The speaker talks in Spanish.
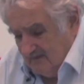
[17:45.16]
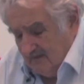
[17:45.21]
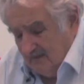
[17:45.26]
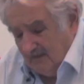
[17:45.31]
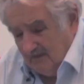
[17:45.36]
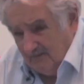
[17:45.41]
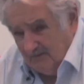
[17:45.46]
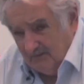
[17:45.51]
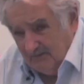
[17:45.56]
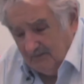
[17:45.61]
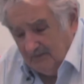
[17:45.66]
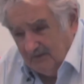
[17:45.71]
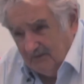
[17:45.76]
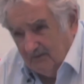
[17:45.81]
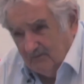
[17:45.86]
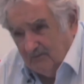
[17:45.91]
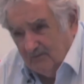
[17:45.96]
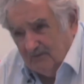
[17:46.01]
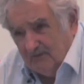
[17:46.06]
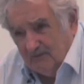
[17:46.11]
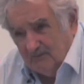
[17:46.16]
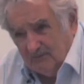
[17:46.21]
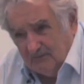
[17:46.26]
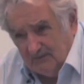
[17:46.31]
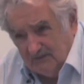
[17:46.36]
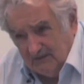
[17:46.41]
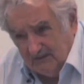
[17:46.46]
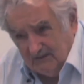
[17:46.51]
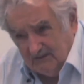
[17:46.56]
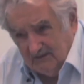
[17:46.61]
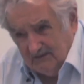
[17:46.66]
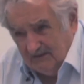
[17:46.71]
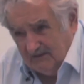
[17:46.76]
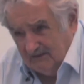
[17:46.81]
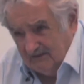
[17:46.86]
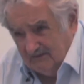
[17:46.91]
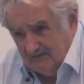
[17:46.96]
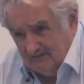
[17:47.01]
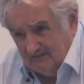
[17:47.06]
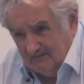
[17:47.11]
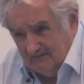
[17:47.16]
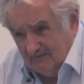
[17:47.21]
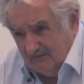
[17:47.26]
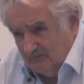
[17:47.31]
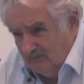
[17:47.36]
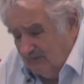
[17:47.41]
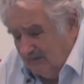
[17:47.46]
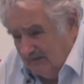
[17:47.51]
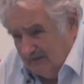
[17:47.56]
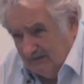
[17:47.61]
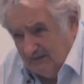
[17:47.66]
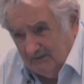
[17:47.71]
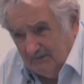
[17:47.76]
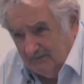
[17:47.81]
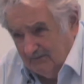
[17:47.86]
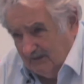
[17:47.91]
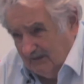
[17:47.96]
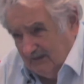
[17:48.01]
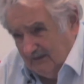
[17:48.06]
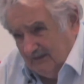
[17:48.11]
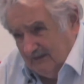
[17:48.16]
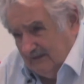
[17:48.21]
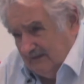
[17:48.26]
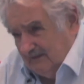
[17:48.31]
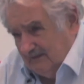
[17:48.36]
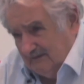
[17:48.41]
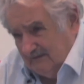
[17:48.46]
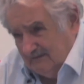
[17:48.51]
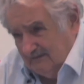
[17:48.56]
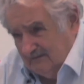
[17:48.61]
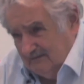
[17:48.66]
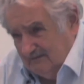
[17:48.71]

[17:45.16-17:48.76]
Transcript: el vivir con austeridad, no equivale